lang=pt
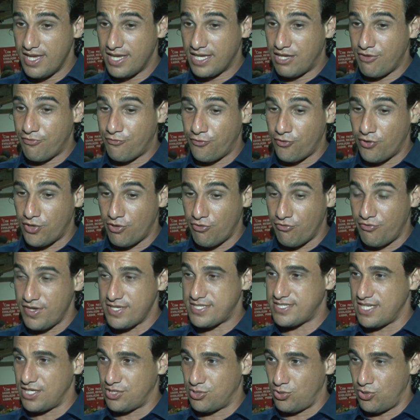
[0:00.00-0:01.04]
que foram
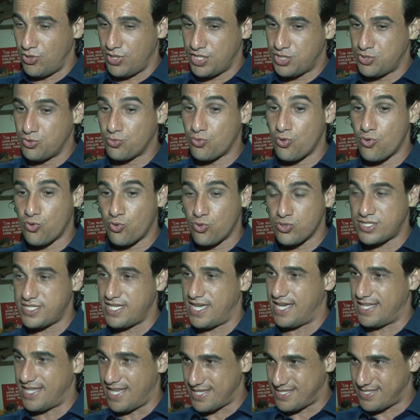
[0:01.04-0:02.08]
vencedores do concurso de
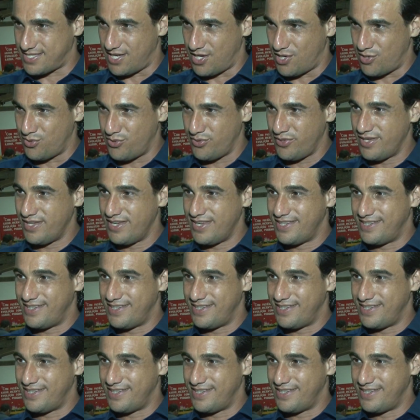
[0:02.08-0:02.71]
redação.